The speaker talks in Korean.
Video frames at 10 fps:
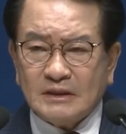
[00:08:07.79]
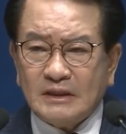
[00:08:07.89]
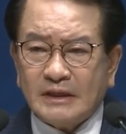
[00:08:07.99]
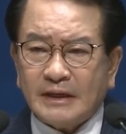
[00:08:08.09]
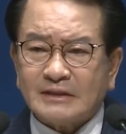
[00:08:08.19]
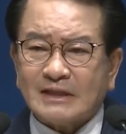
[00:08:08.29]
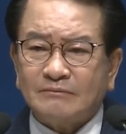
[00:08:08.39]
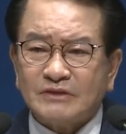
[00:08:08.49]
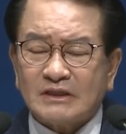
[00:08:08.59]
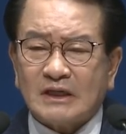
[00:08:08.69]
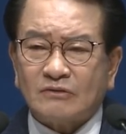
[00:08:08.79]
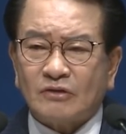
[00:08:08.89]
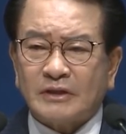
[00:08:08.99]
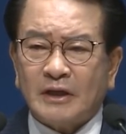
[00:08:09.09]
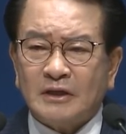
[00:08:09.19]
이 일에 잠자지
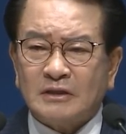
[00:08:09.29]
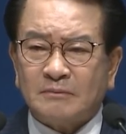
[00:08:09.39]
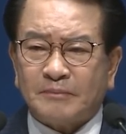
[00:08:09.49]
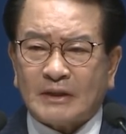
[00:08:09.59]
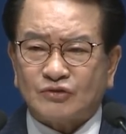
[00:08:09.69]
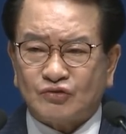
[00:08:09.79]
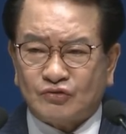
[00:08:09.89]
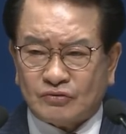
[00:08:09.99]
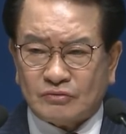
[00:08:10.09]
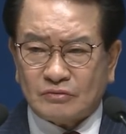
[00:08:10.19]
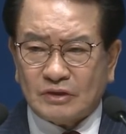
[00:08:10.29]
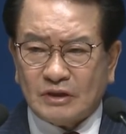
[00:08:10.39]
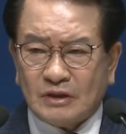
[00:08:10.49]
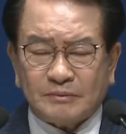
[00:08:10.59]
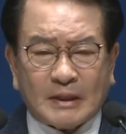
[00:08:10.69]
않고 깨어있는 파수꾼
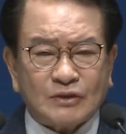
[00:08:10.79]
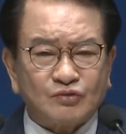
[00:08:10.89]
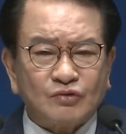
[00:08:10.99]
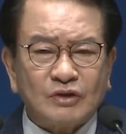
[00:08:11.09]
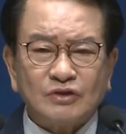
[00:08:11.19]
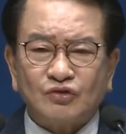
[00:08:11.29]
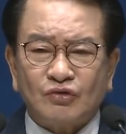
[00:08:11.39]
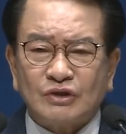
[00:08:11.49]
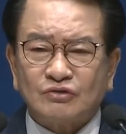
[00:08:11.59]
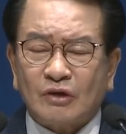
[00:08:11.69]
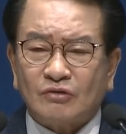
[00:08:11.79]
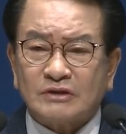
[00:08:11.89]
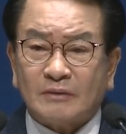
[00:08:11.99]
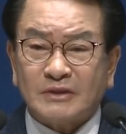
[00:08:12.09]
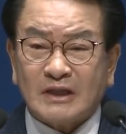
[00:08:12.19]
파수꾼은 졸지도
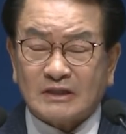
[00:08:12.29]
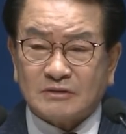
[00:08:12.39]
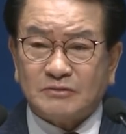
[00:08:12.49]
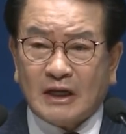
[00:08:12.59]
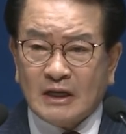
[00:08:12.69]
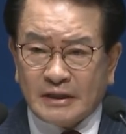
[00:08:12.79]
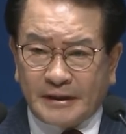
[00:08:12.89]
않고 잠자지 않습니다.